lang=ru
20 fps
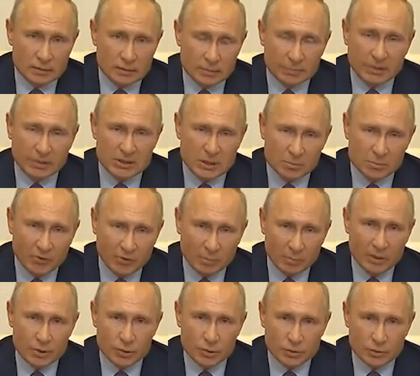Спасибо
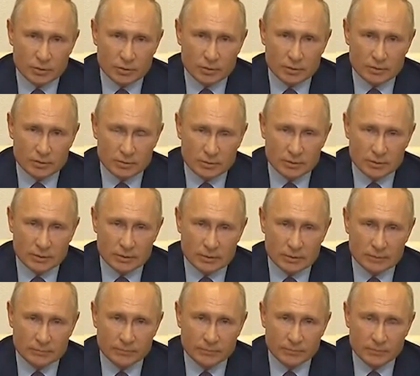вам большое
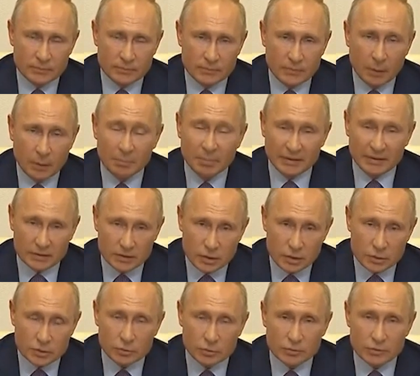за
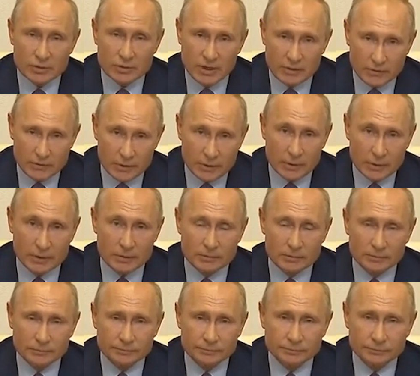поддержку и доверие.
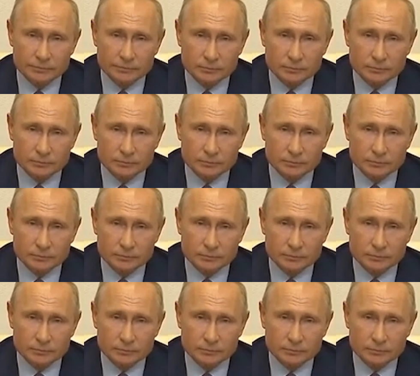А